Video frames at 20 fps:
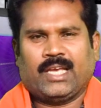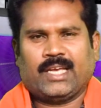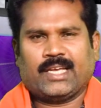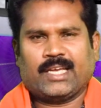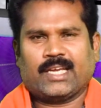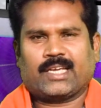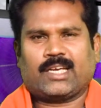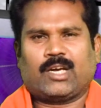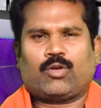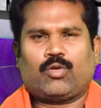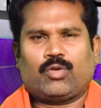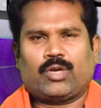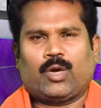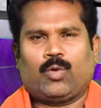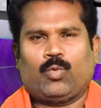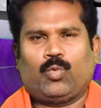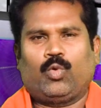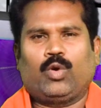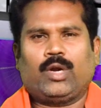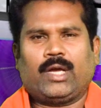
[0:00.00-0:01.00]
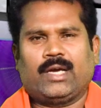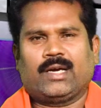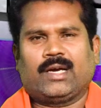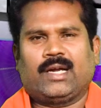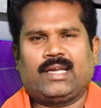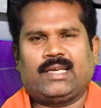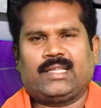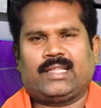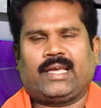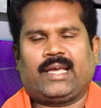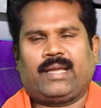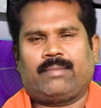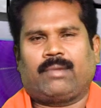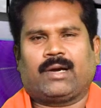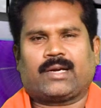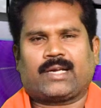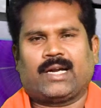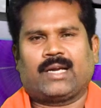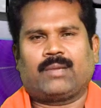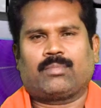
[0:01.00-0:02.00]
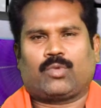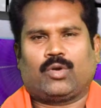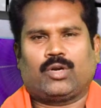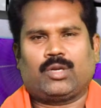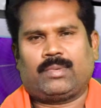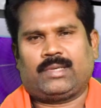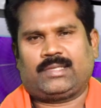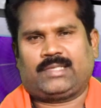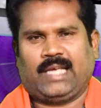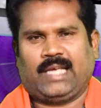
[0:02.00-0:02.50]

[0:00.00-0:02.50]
இங்கே இருக்கக்கூடிய ஊடகங்கள் இதையே மக்களிடம் கொண்டு போய்